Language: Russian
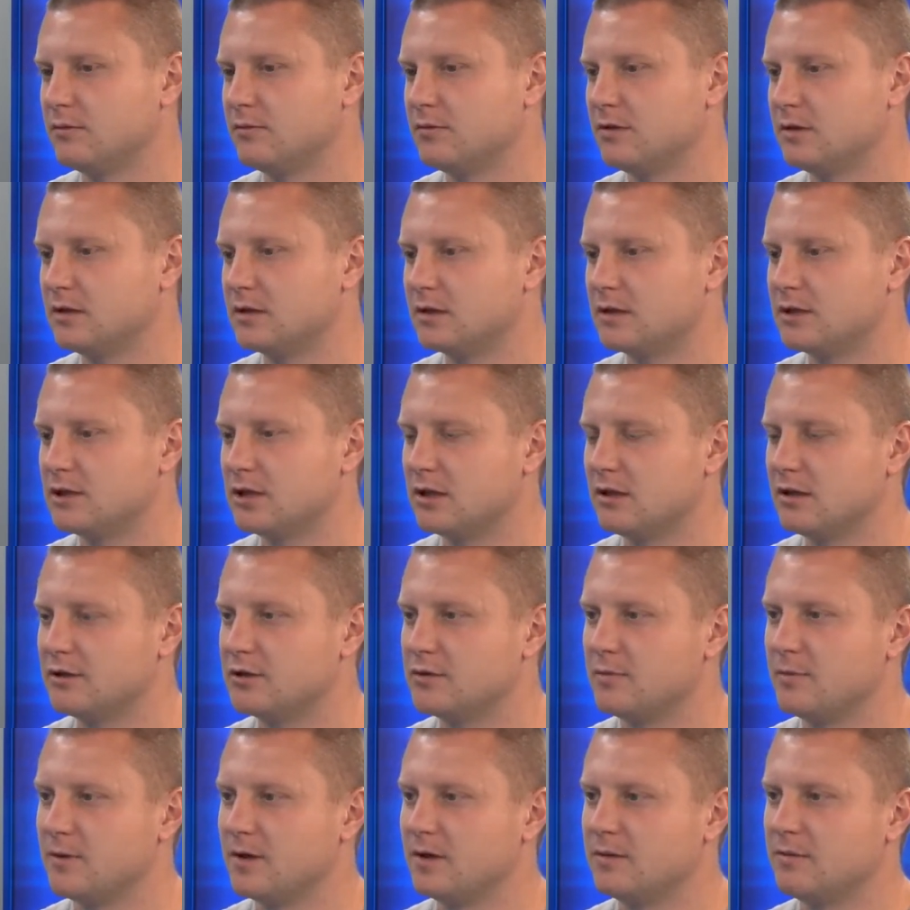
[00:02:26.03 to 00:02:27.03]
был сначала
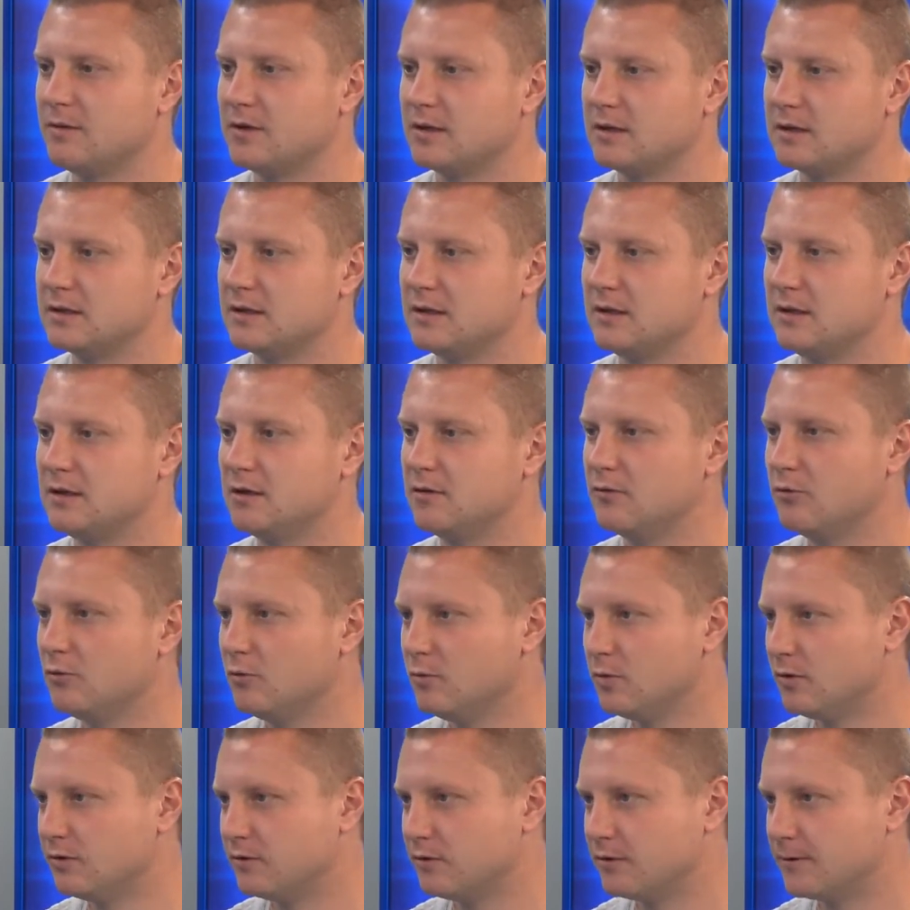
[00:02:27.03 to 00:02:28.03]
чемпионат мира среди
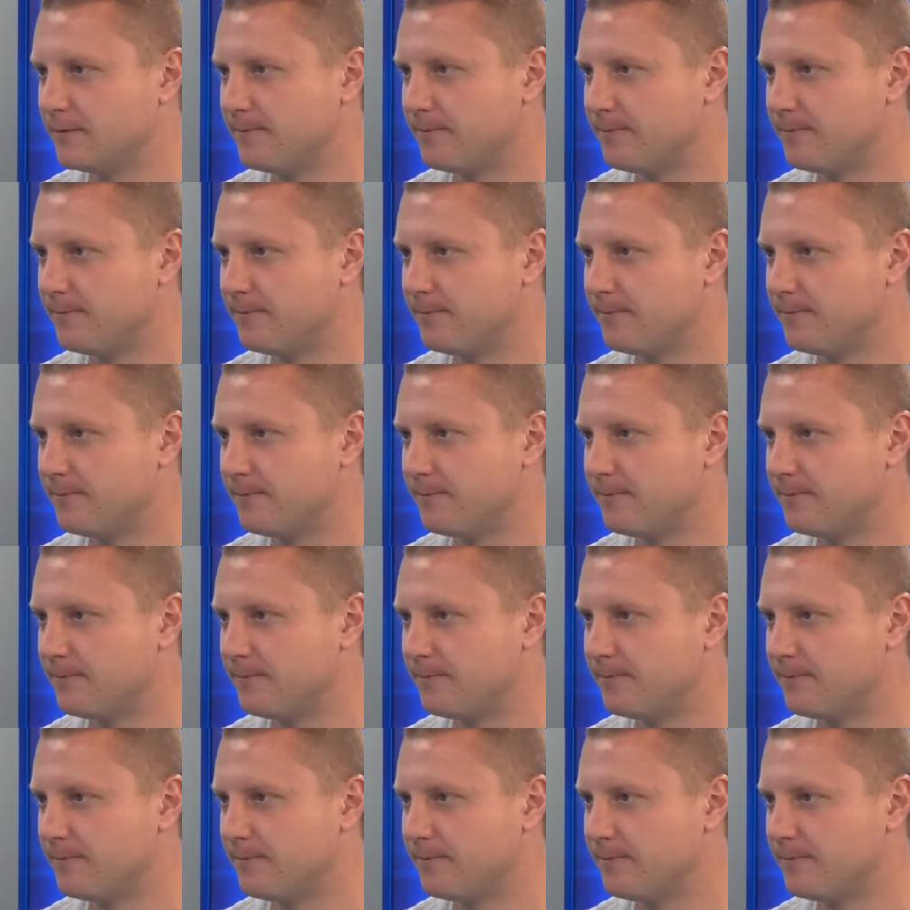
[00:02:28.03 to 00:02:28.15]
клубов.